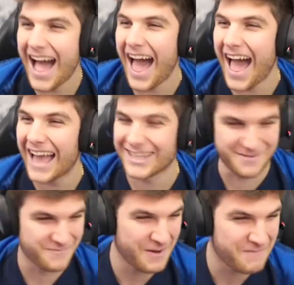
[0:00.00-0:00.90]
ah
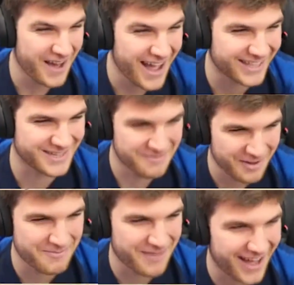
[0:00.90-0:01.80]
tu me vois pas, tu me
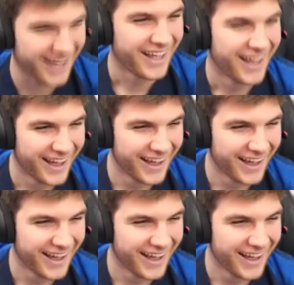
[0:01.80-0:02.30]
vois pas